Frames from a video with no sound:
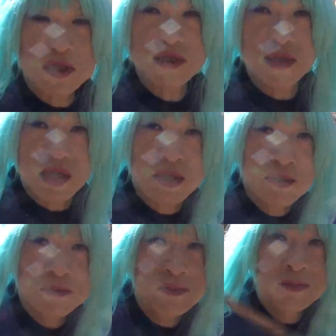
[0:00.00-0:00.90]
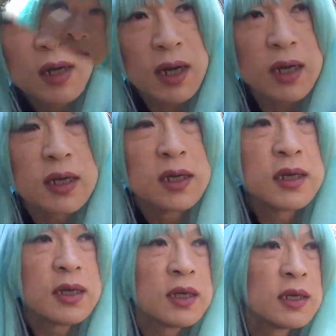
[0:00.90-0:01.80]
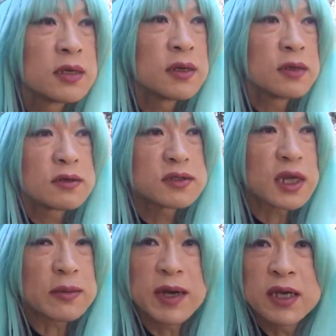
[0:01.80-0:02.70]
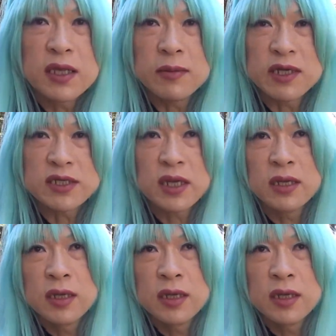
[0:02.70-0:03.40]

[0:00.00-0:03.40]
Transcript: いですね。あ鎖場来ました、